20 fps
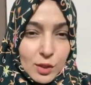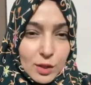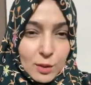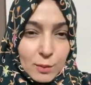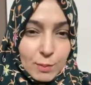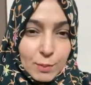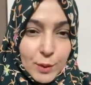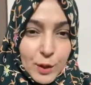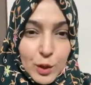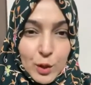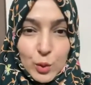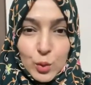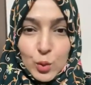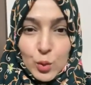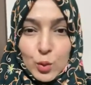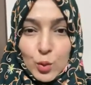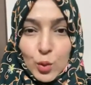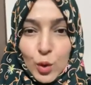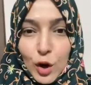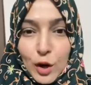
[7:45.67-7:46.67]

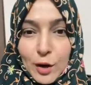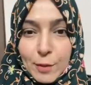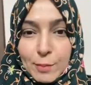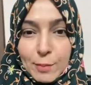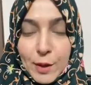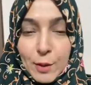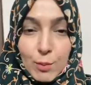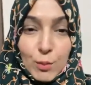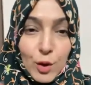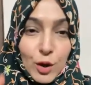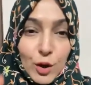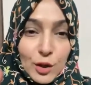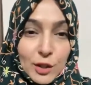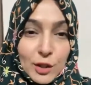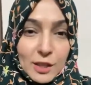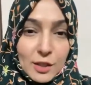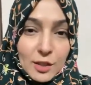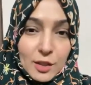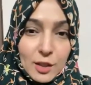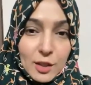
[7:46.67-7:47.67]
सीपीयू और फिर
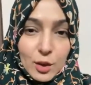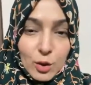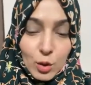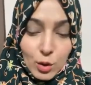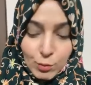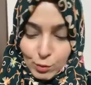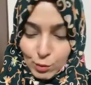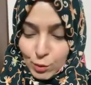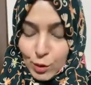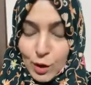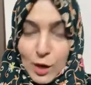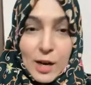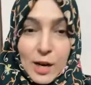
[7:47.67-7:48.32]
मॉनिटर हाँ। और वो